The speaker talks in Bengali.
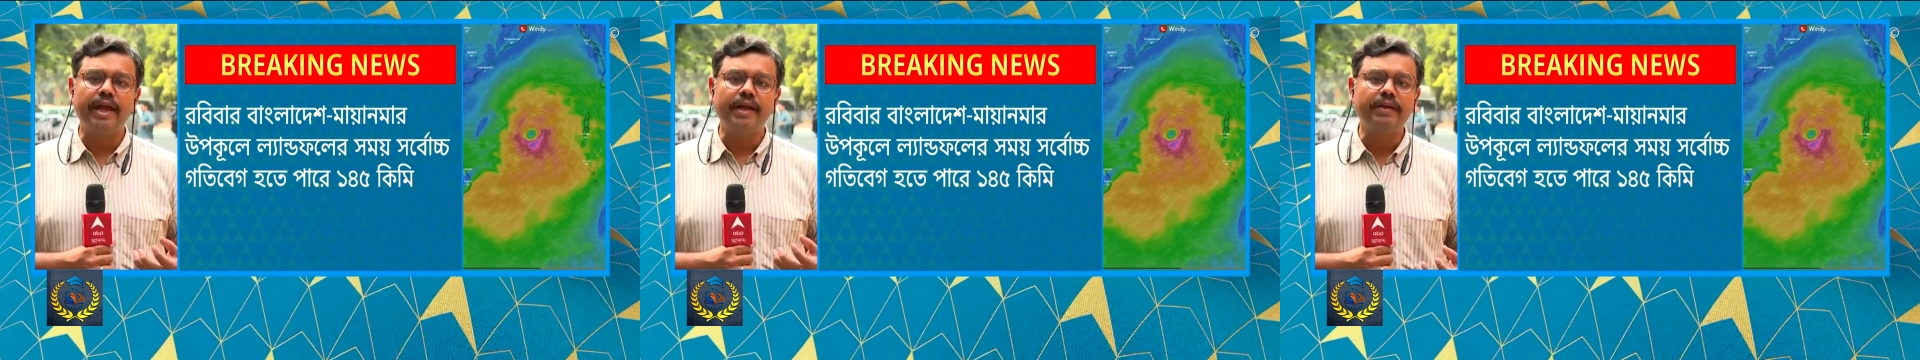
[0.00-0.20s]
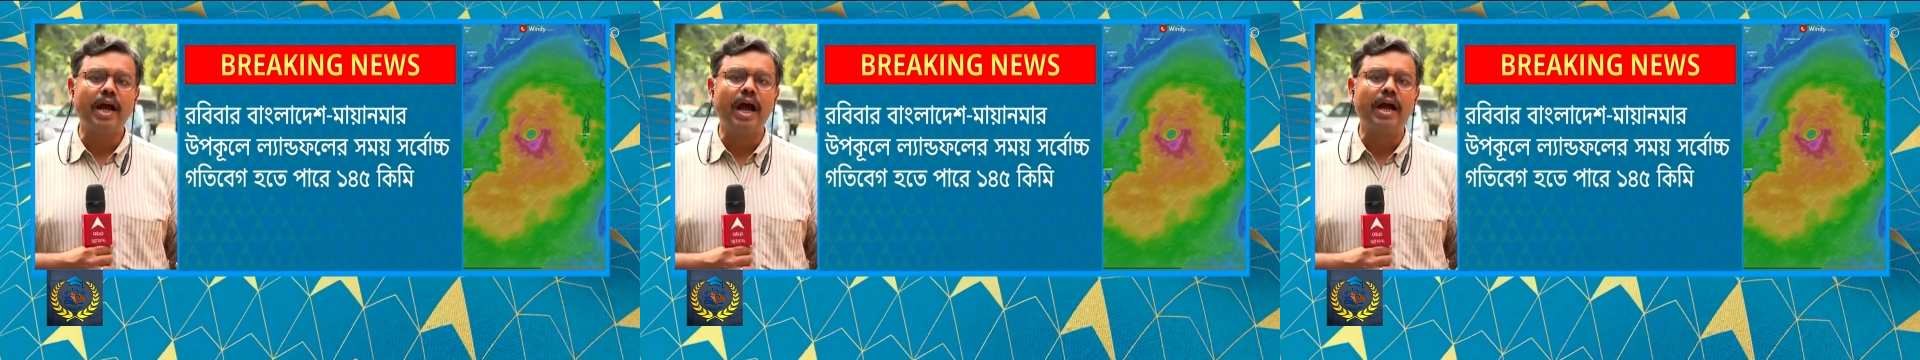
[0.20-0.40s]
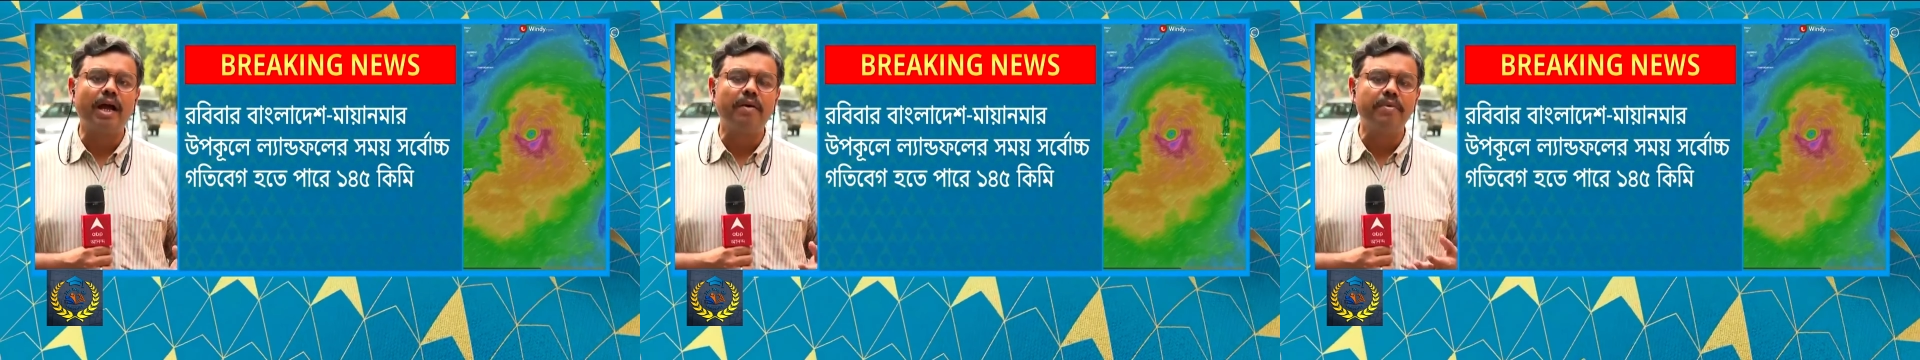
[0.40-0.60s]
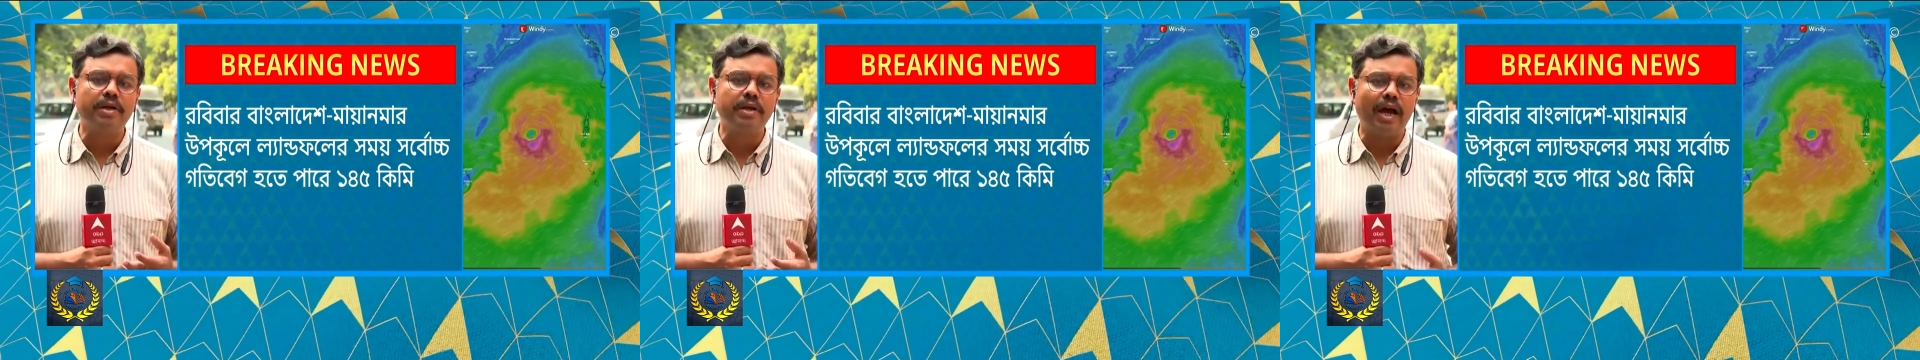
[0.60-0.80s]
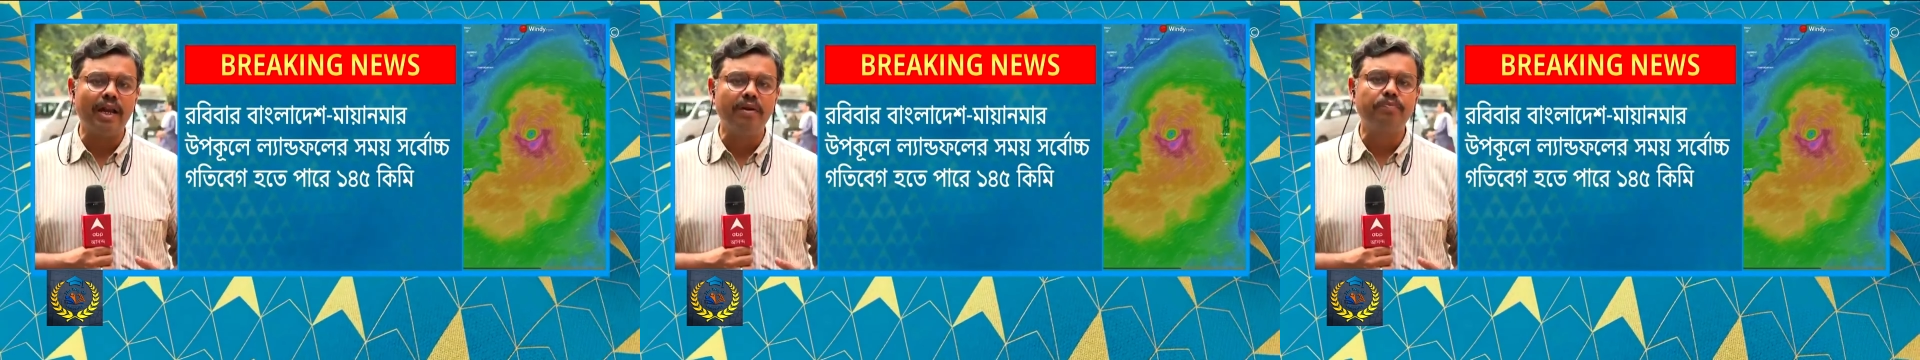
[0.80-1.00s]
এটা আগামী
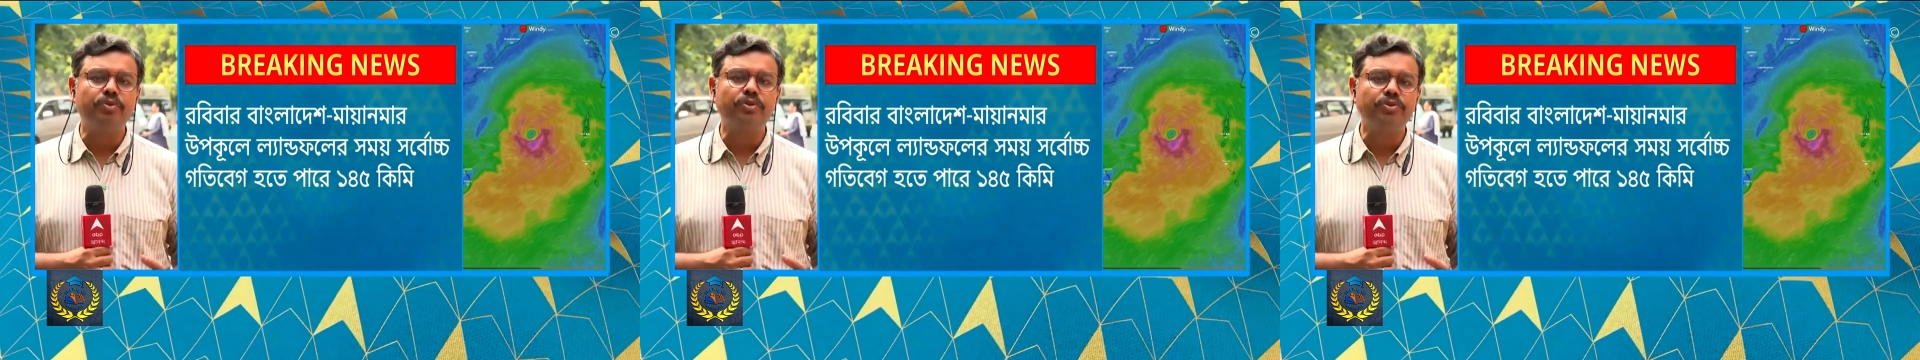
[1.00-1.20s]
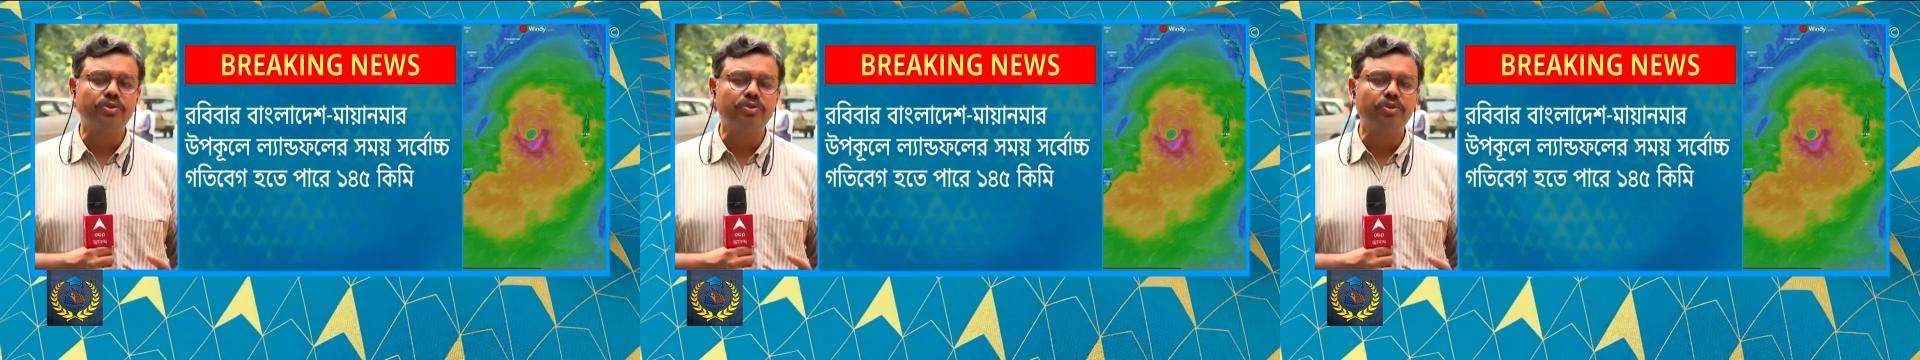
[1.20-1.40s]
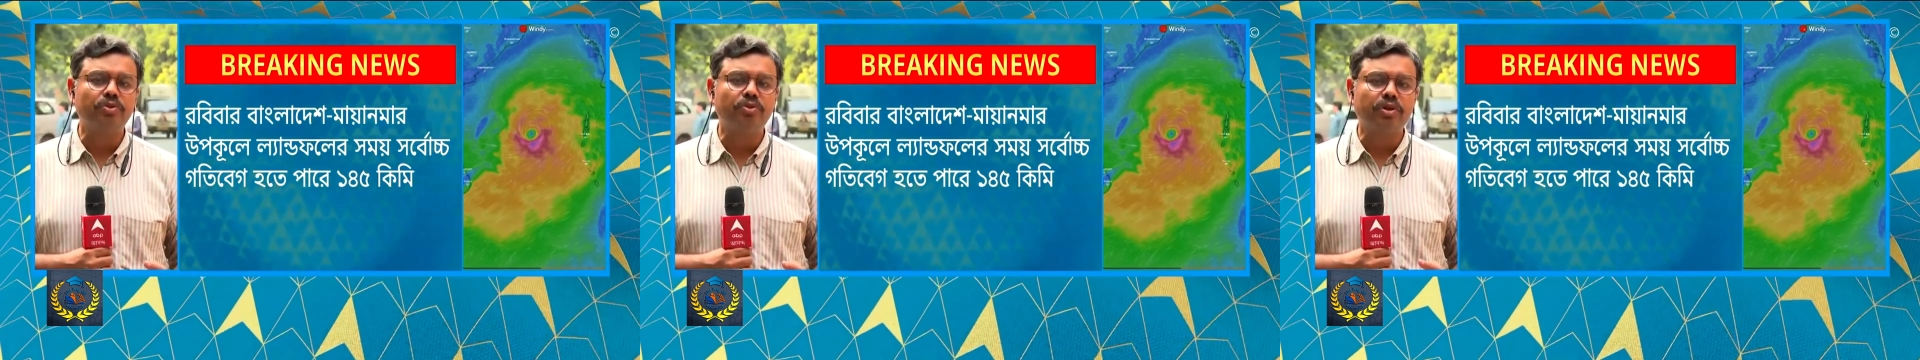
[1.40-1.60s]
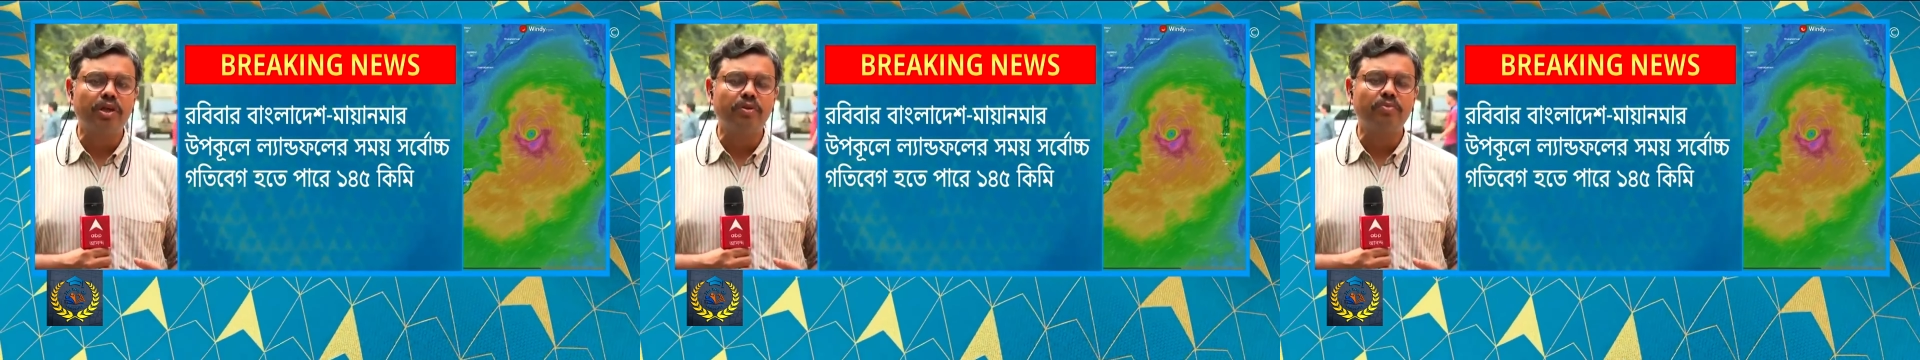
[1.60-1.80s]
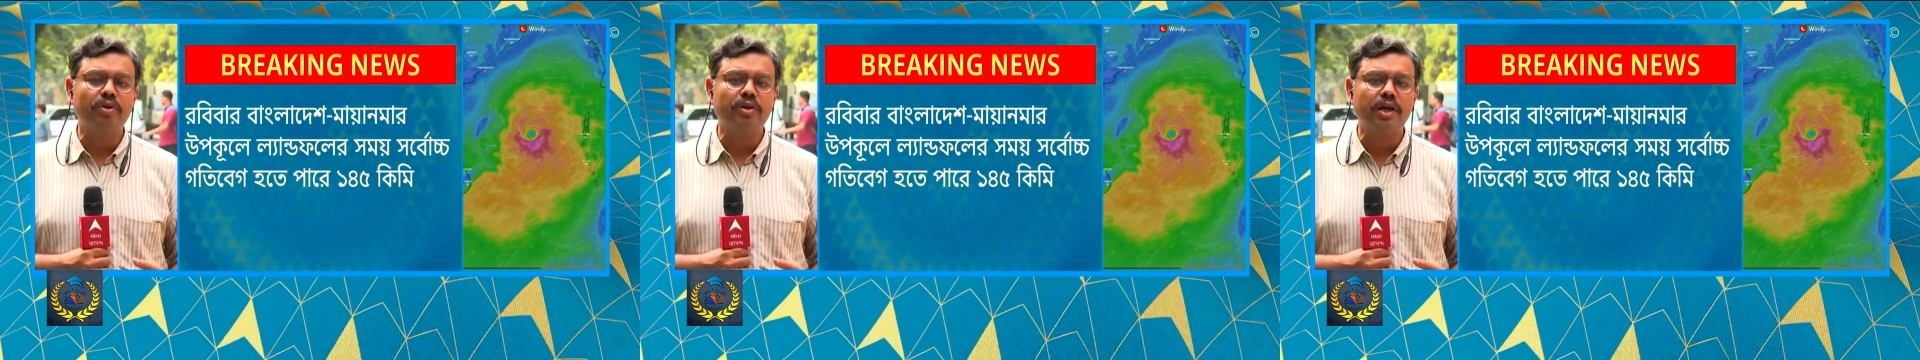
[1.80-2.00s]
কাল পর্যন্ত
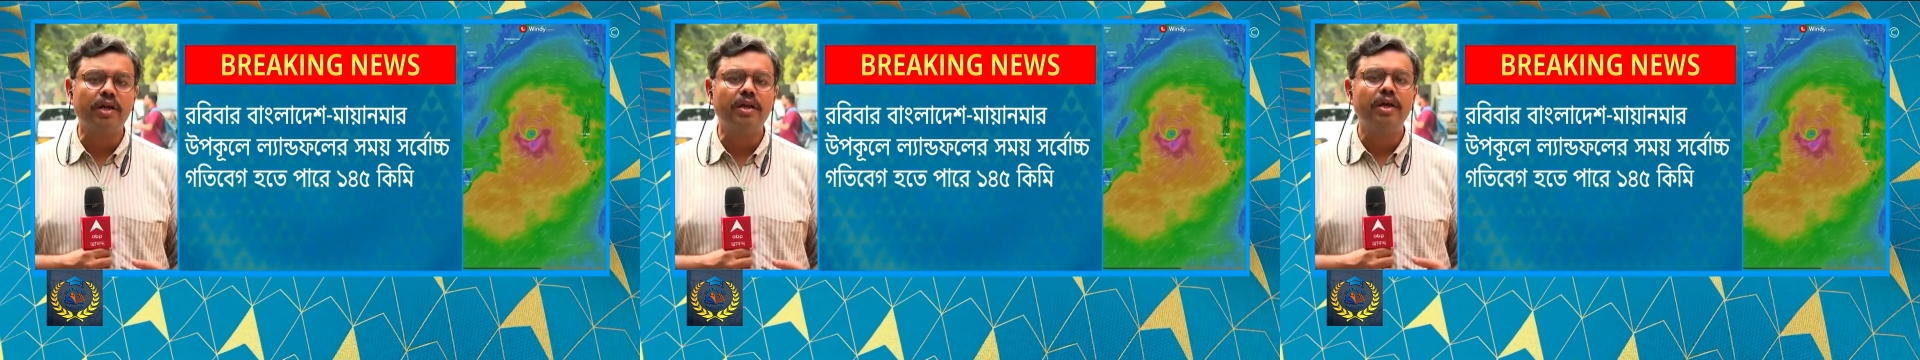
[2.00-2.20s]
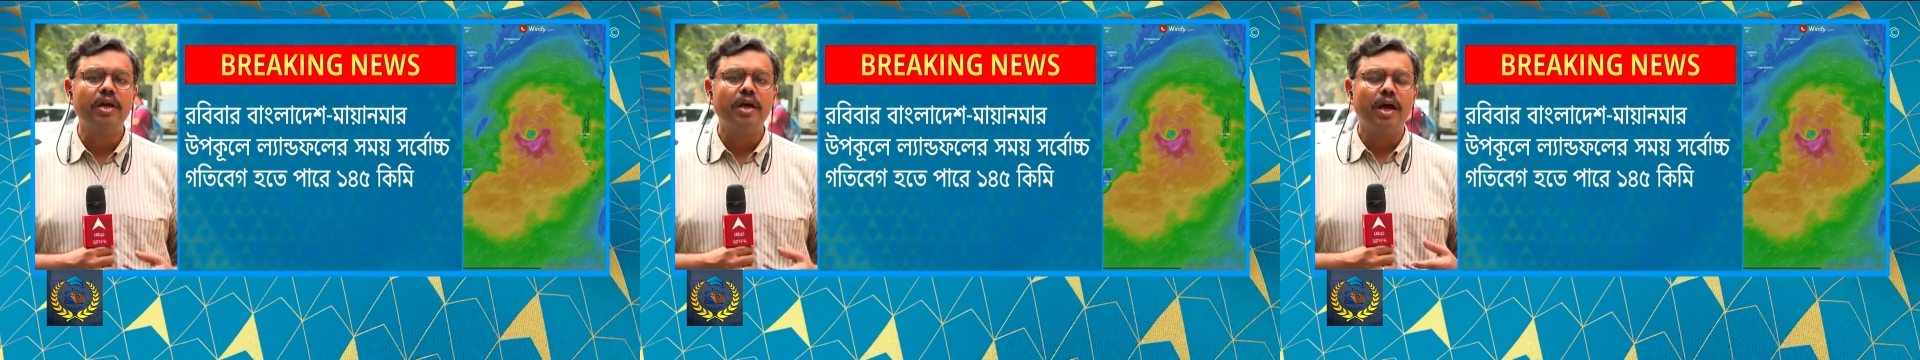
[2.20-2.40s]
দক্ষিণবঙ্গের